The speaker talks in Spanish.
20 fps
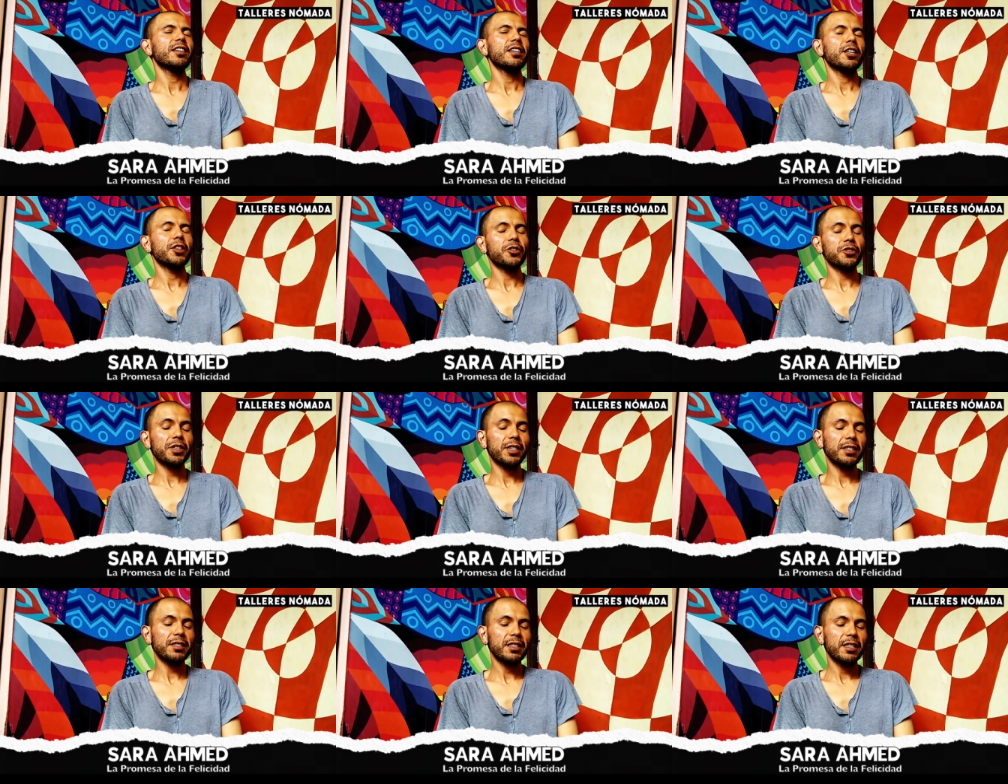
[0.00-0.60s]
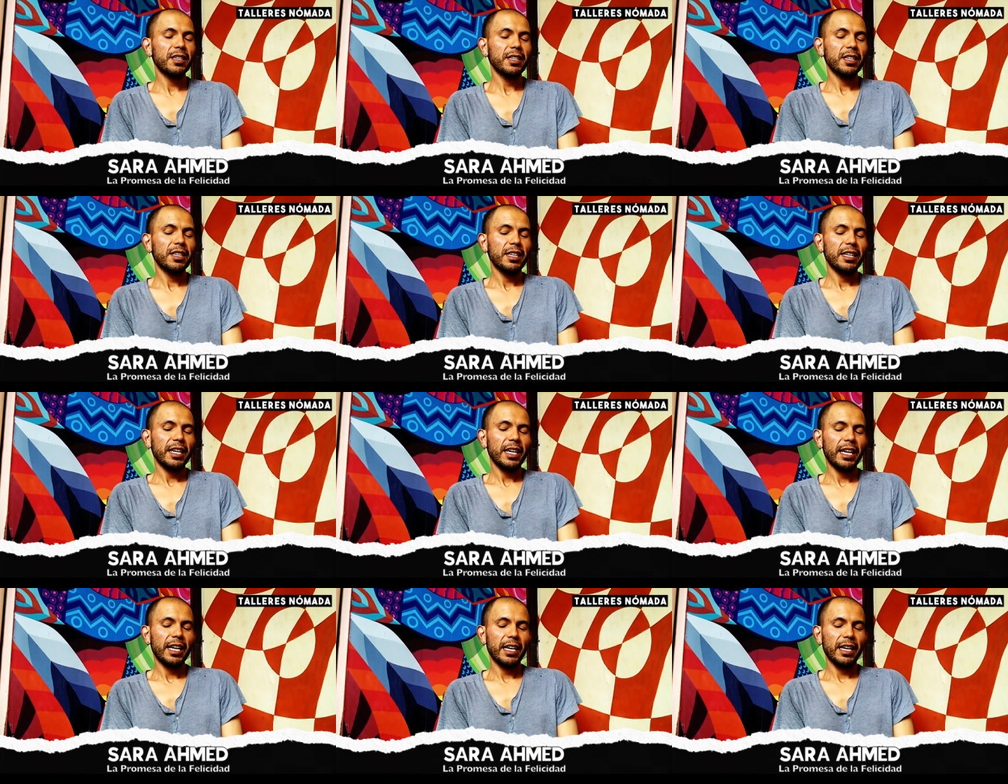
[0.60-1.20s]
Entonces,
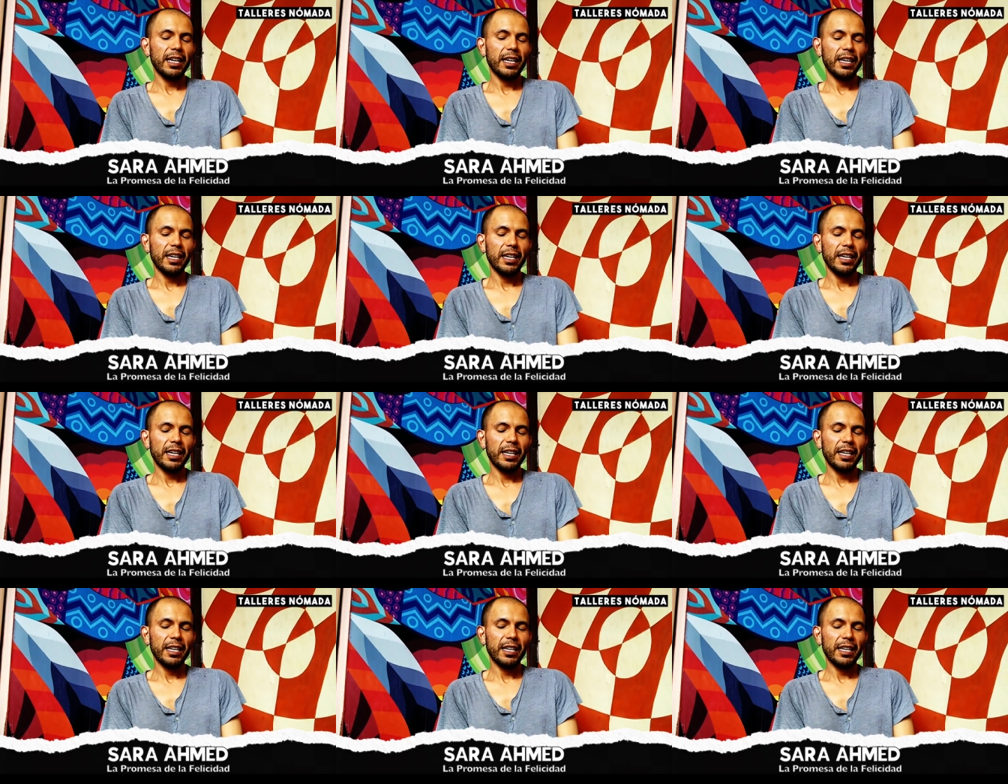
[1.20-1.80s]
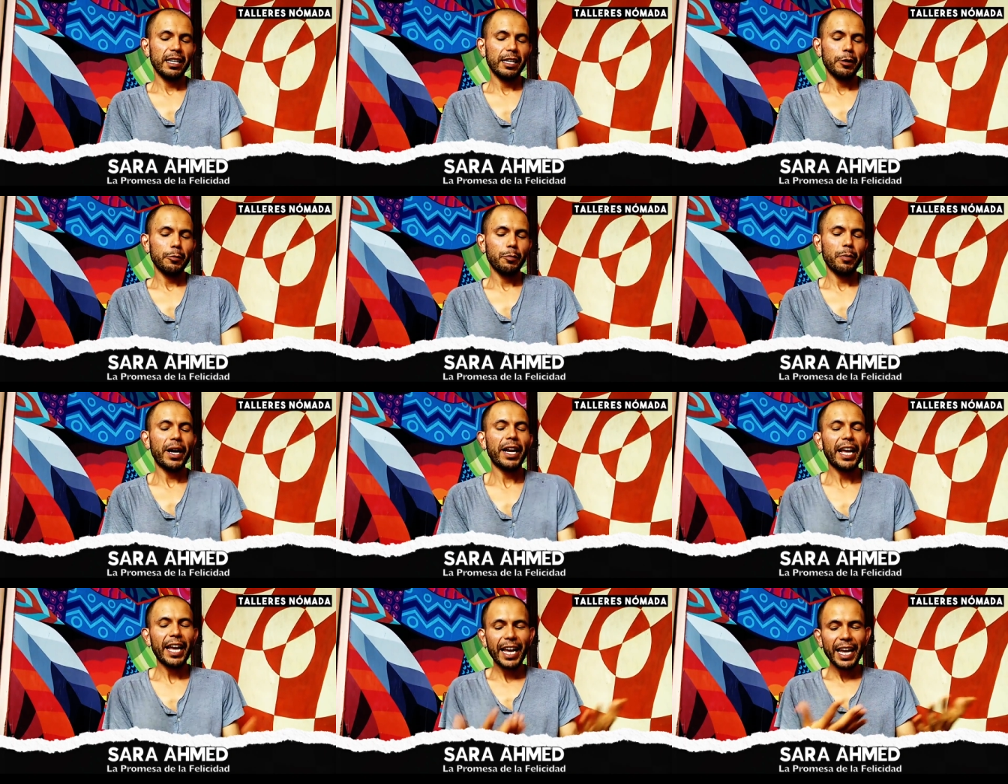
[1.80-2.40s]
eh,
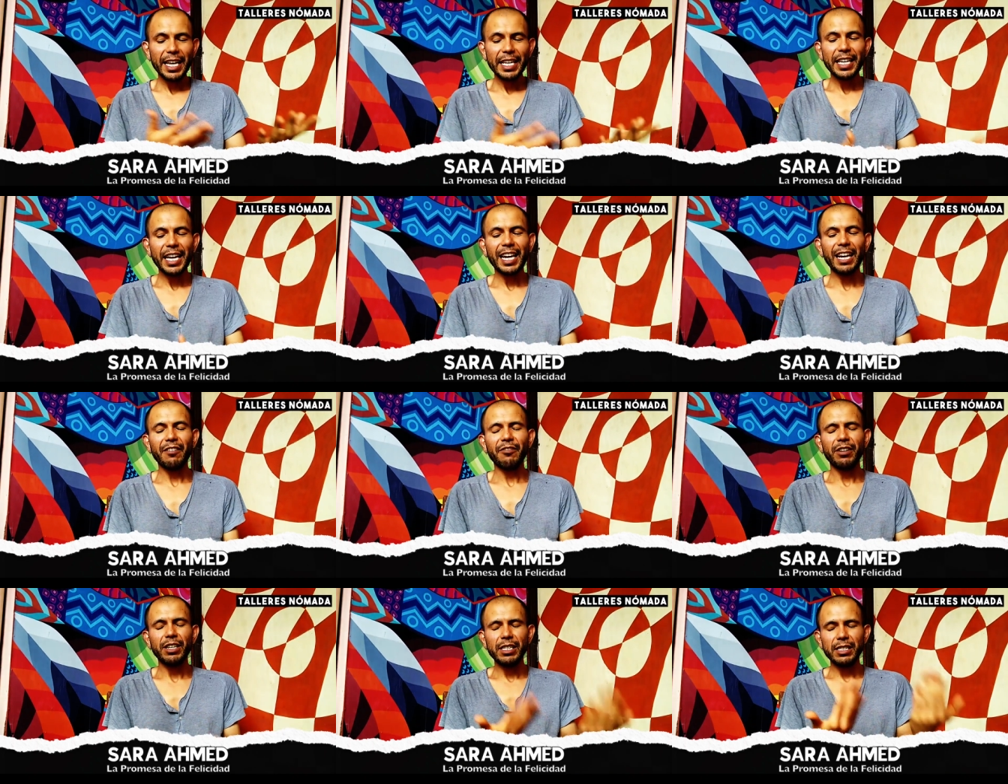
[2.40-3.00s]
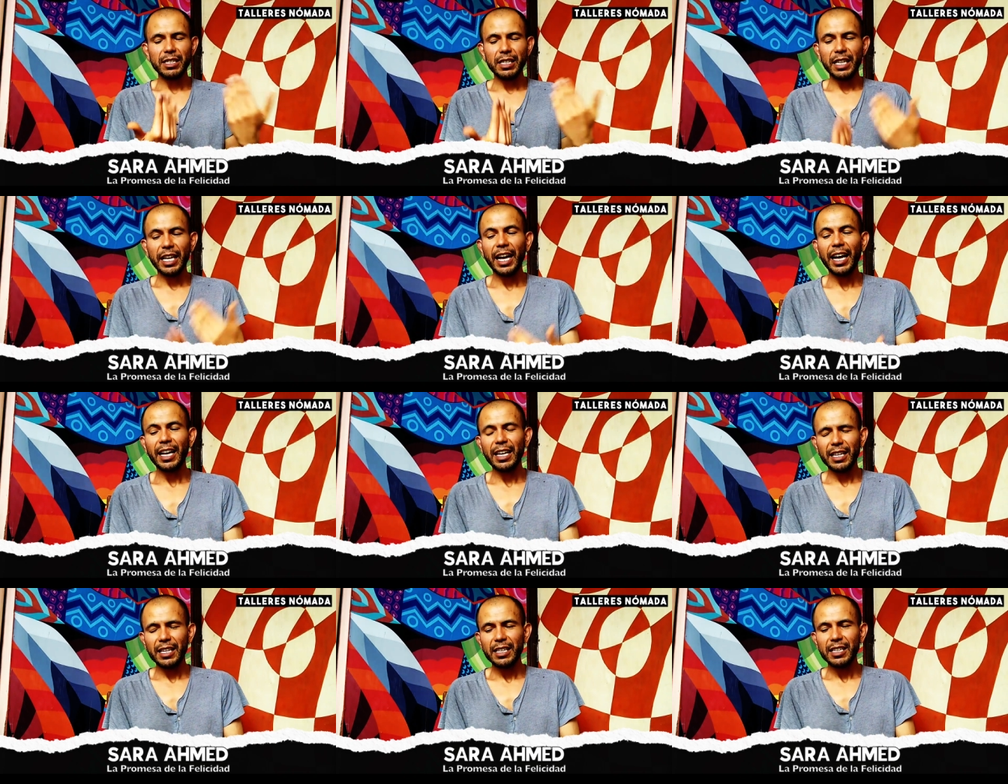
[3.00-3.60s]
para ella la
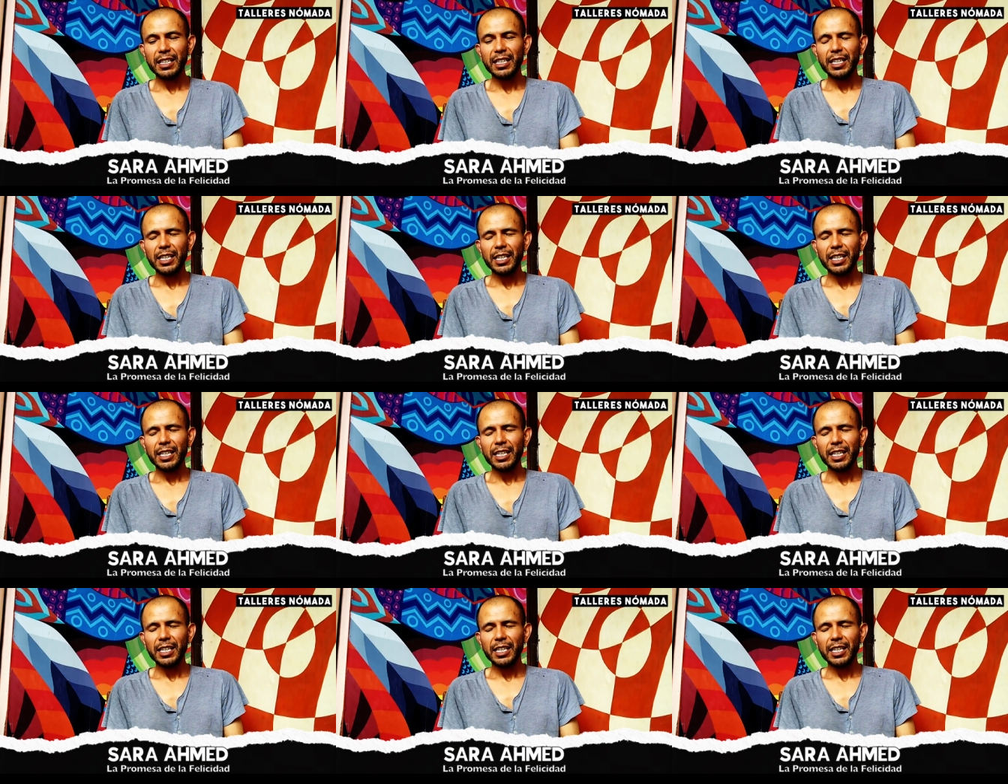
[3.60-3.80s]
felicidad